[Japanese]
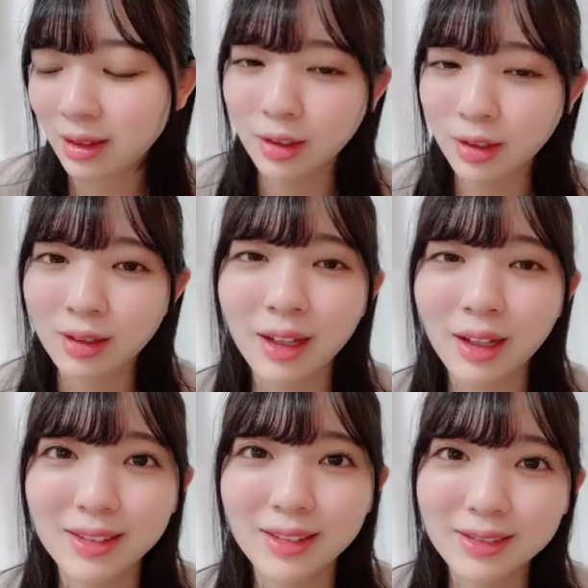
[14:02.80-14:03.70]
ら
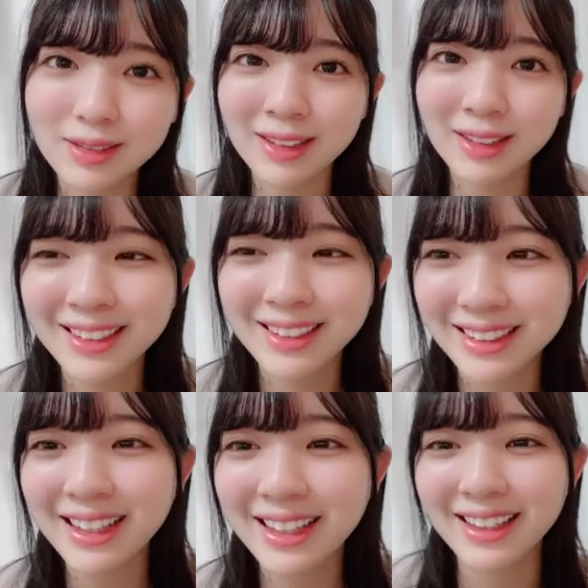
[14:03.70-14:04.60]

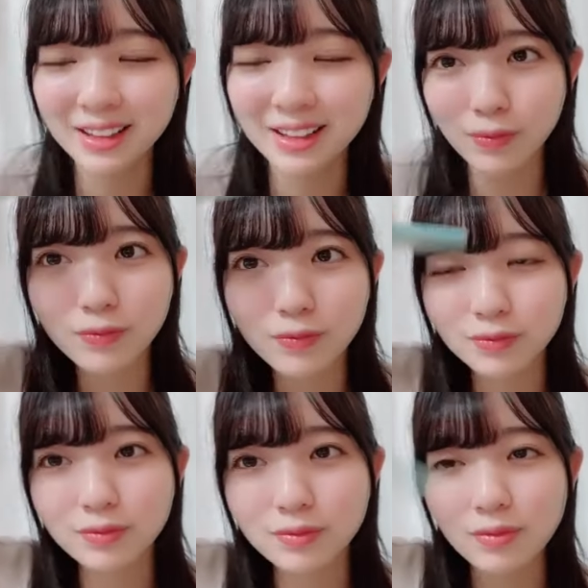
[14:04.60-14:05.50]
そうその日に
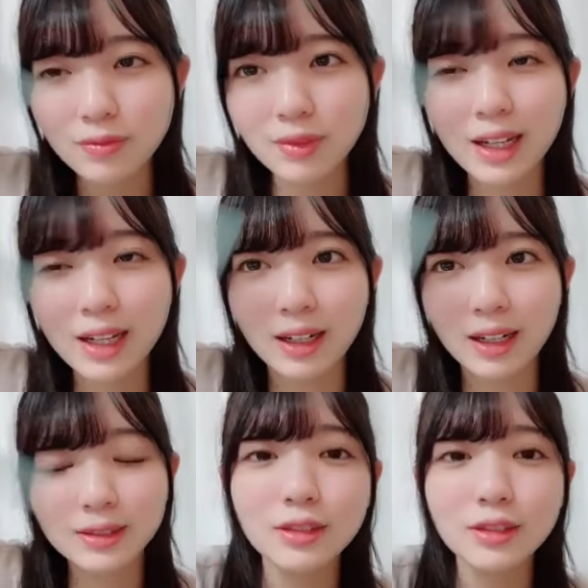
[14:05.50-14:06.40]
帰らなきゃいけなく
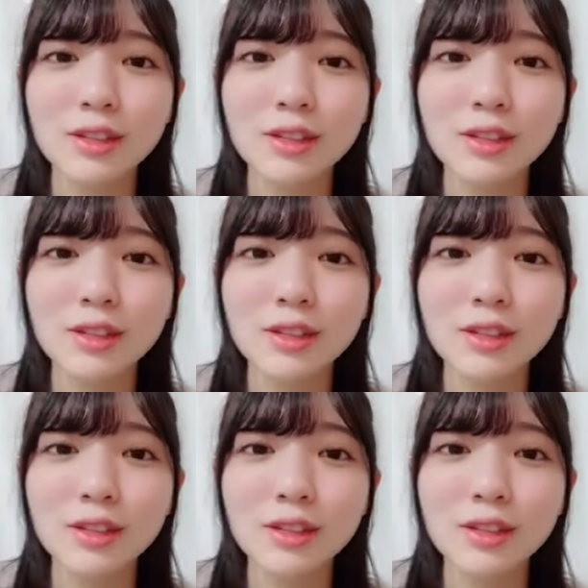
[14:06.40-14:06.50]
て